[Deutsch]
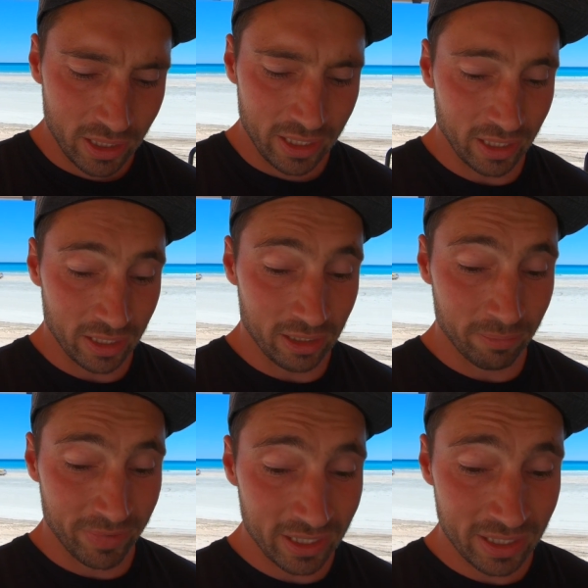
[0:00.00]
Ja,
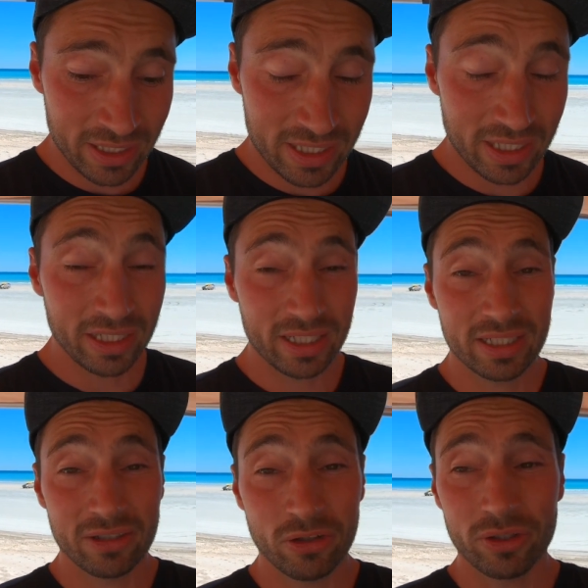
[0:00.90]
ähm, dann kann es sein, dass
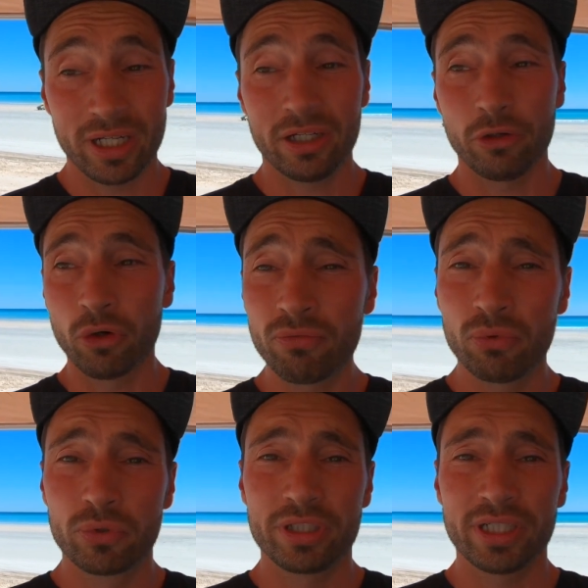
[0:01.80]
ihr noch nach einem
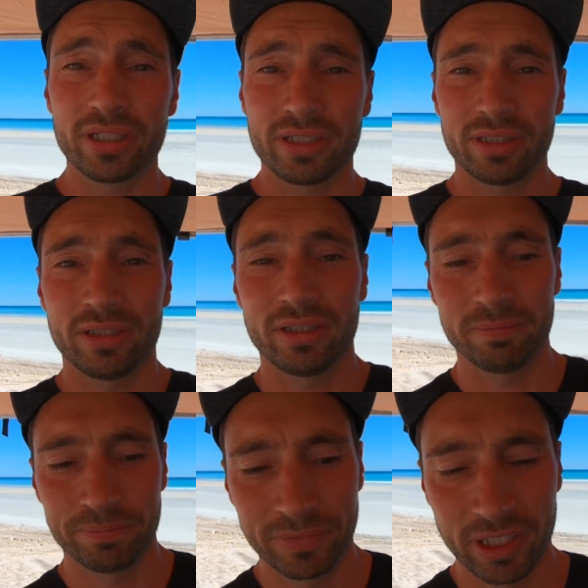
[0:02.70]
Rückflugticket
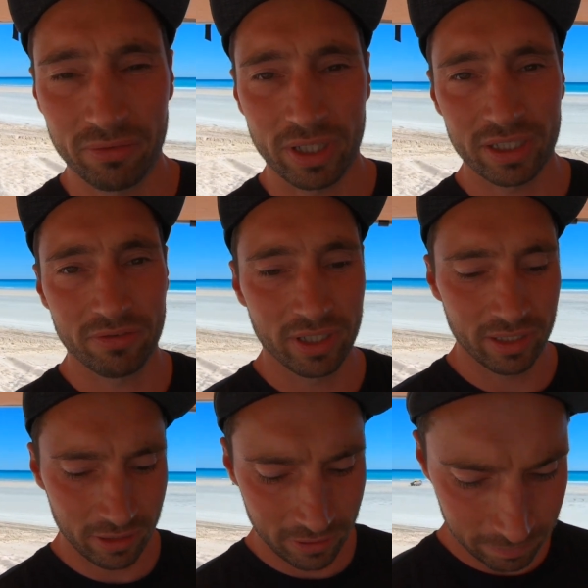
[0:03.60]
ähm, gefragt
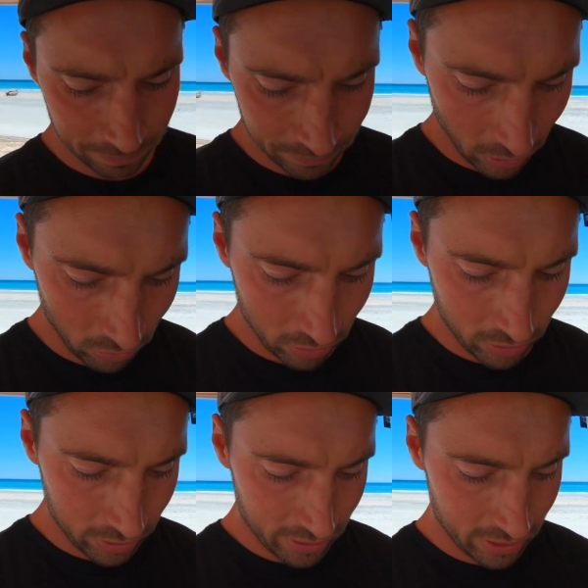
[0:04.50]
werdet.
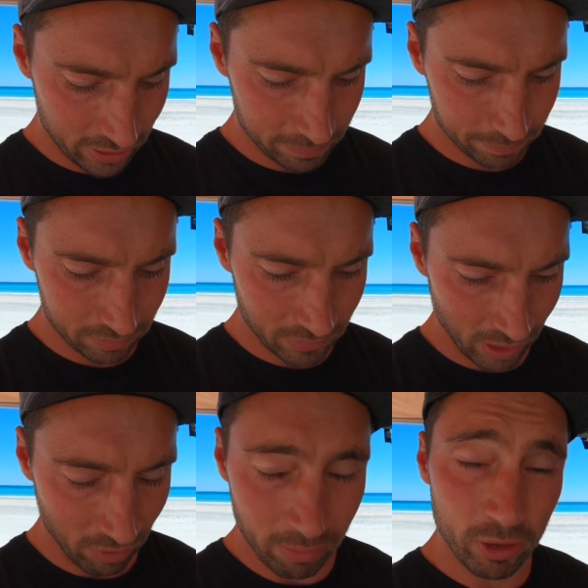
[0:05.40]
Und
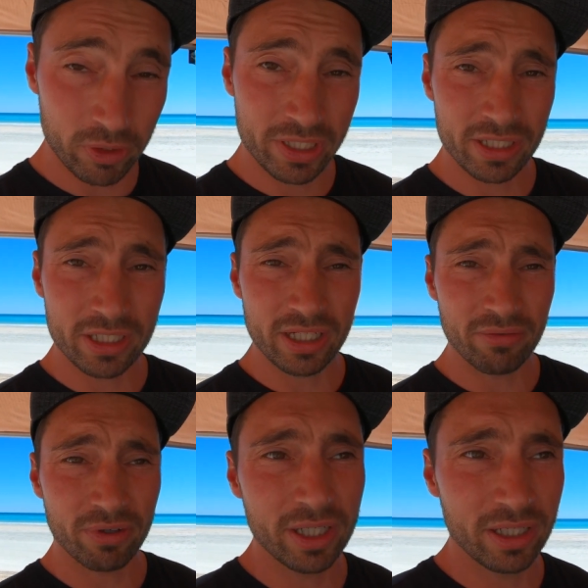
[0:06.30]
war bei uns jetzt nicht der
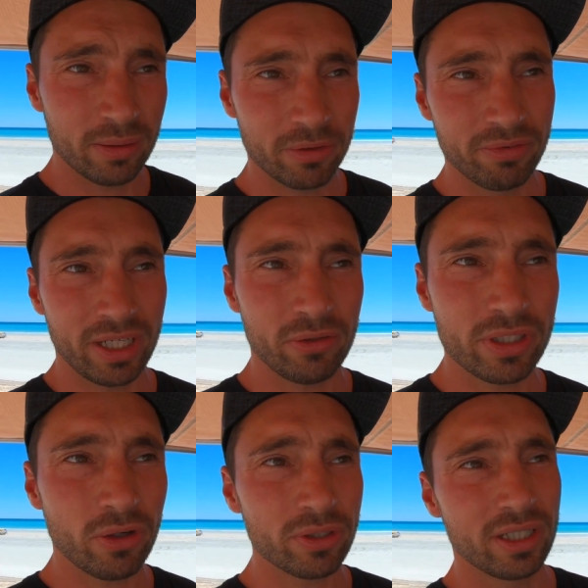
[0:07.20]
Fall, aber wir hatten
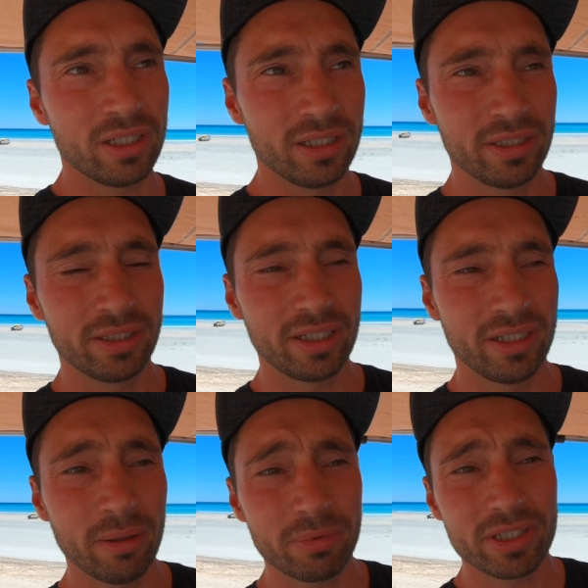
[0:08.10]
uns auch
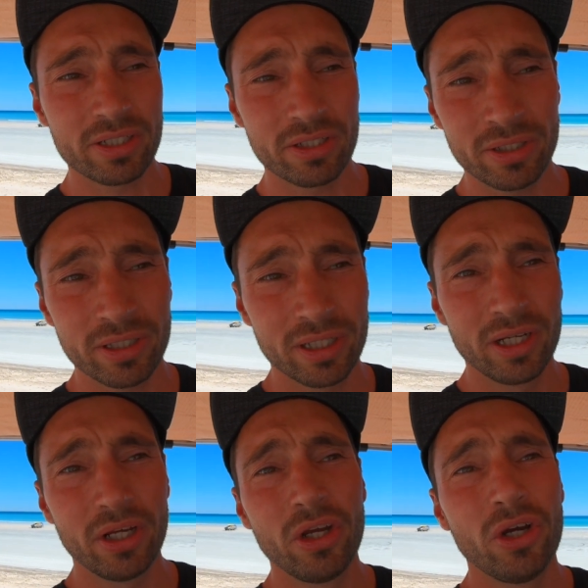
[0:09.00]
dahingehend abgesichert.
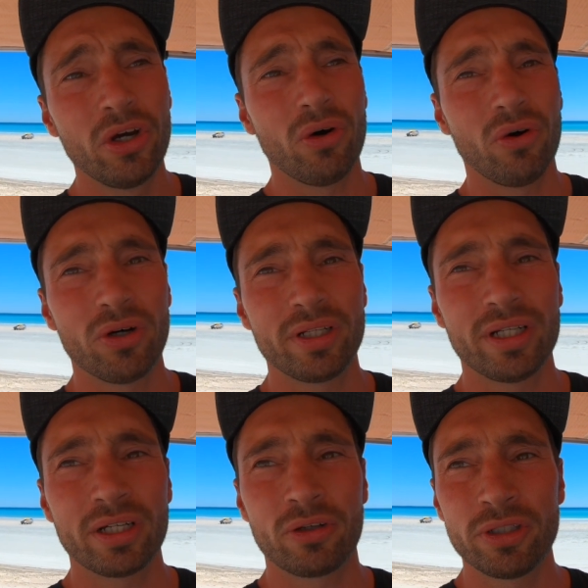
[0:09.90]
Und
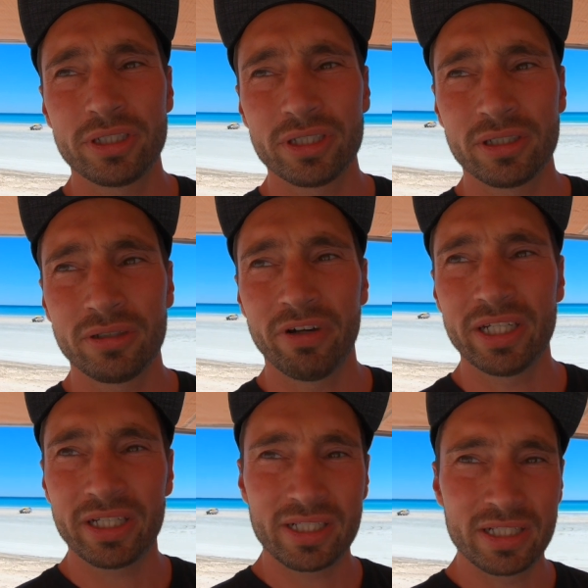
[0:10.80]
da könnt ihr,
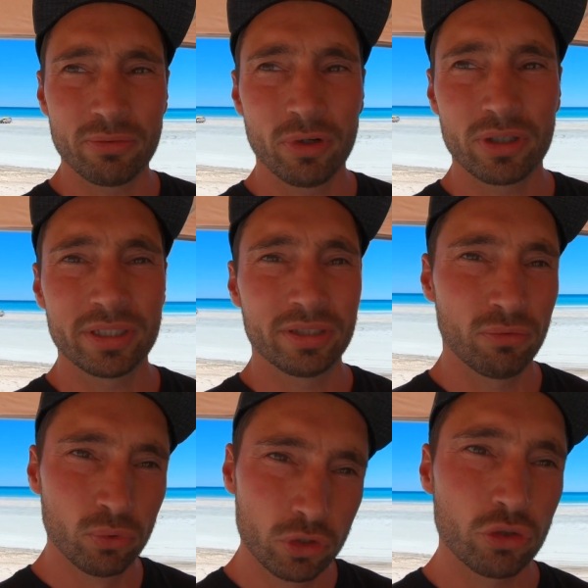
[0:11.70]
wenn ihr jetzt nicht wirklich einen
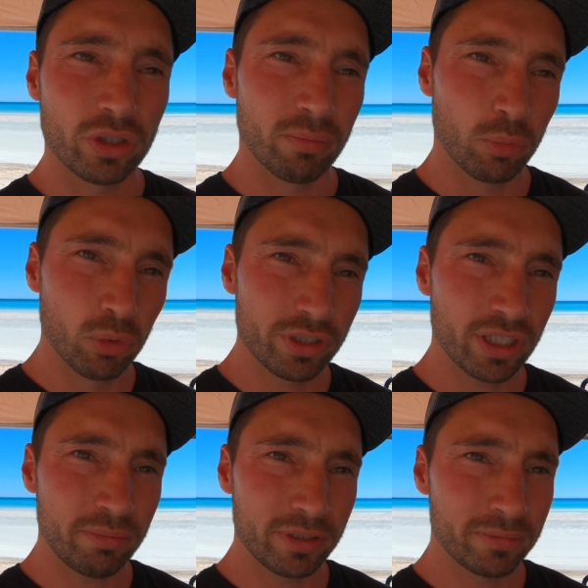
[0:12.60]
Flug schon gebucht
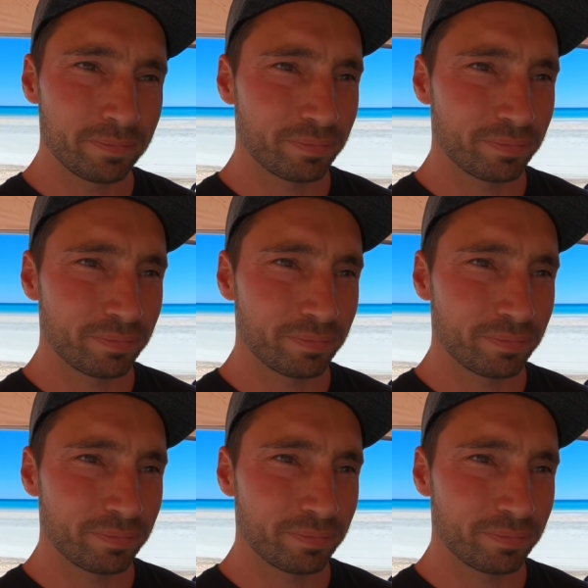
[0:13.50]
habt,